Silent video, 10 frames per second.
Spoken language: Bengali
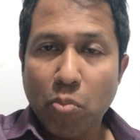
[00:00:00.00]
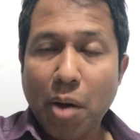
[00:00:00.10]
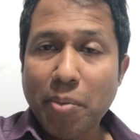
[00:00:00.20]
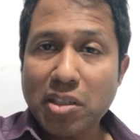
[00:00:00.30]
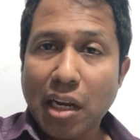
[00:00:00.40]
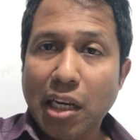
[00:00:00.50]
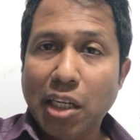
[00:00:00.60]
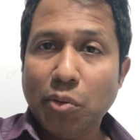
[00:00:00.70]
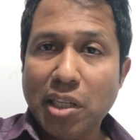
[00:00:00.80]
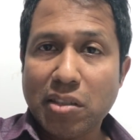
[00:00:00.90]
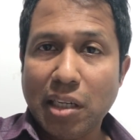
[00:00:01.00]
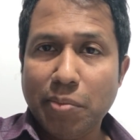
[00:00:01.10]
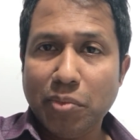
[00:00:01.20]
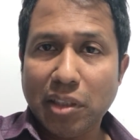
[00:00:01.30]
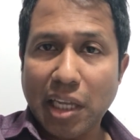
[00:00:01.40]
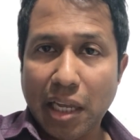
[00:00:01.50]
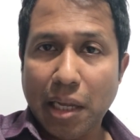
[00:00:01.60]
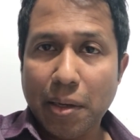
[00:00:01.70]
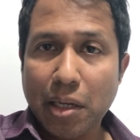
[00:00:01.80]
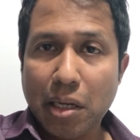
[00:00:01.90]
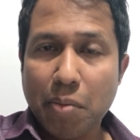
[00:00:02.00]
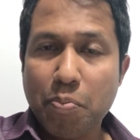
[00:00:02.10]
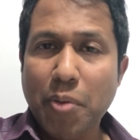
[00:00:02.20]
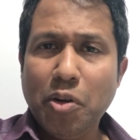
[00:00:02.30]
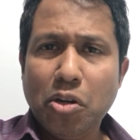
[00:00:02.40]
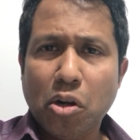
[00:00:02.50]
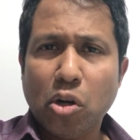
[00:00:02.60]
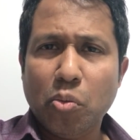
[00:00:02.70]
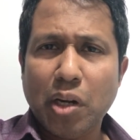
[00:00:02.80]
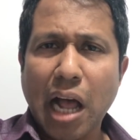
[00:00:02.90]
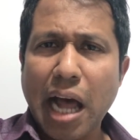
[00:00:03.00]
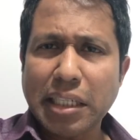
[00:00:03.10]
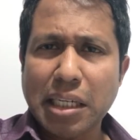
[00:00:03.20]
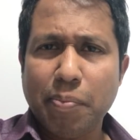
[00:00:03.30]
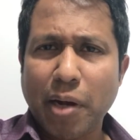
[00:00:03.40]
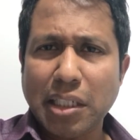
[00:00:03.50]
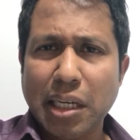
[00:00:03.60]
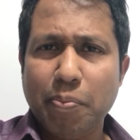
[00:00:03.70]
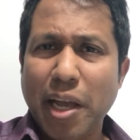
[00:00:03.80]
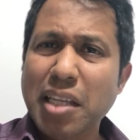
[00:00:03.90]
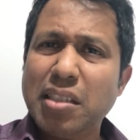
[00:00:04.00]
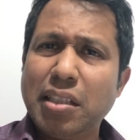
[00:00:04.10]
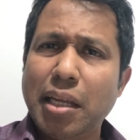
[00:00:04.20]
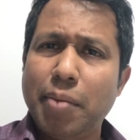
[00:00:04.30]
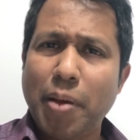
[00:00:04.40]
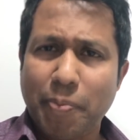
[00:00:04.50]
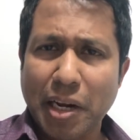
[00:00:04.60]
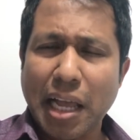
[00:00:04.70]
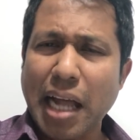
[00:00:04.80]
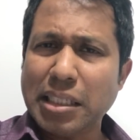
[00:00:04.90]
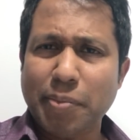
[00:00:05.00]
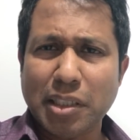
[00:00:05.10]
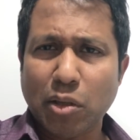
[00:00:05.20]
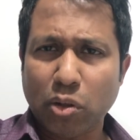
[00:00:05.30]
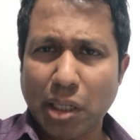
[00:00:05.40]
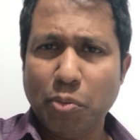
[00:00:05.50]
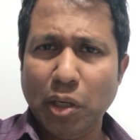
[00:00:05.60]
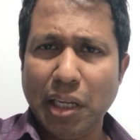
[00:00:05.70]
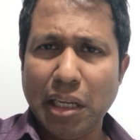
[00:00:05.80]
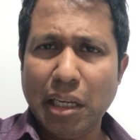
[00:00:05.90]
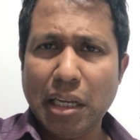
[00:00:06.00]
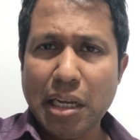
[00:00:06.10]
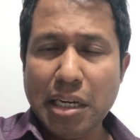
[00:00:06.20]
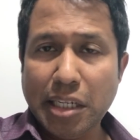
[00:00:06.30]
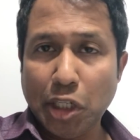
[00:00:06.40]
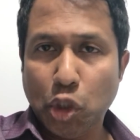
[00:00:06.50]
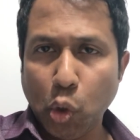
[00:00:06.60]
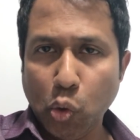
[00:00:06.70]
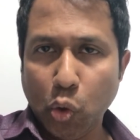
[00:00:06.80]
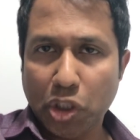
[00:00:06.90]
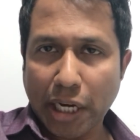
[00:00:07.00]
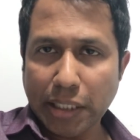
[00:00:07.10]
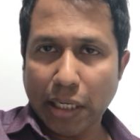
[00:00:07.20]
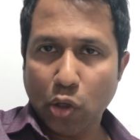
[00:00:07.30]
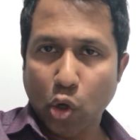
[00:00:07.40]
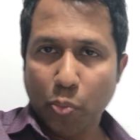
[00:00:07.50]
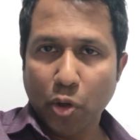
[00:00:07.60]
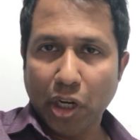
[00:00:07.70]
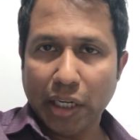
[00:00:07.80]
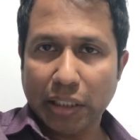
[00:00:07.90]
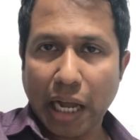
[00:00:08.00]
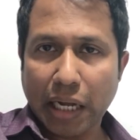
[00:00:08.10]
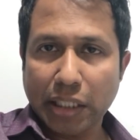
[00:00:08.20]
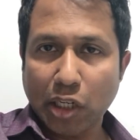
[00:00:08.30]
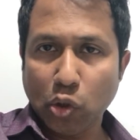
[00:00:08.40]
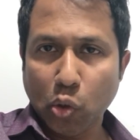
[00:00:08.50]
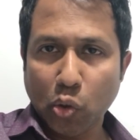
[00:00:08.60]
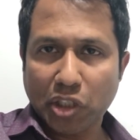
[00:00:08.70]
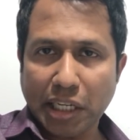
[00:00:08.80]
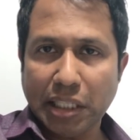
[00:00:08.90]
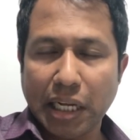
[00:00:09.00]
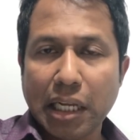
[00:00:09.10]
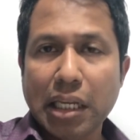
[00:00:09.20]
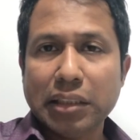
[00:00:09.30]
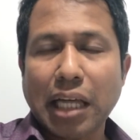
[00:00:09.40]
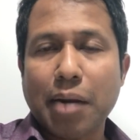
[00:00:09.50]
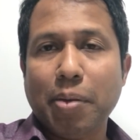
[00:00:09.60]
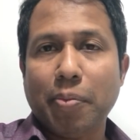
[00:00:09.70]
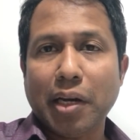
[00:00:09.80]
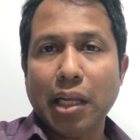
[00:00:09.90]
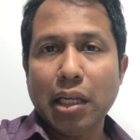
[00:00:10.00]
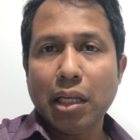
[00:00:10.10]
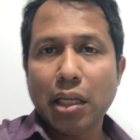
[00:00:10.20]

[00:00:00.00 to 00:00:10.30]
মোহাম্মদ সাল্লাহ আলি সাল্লামকে বিভিন্ন রকমের আজে বাজে বেহেস্তের ব্যাপারে আজে বাজে কথা বলে নিজের যৌন চাহিদার গোপনে থাকা যে যৌন চাহিদা তার ব্যাপারে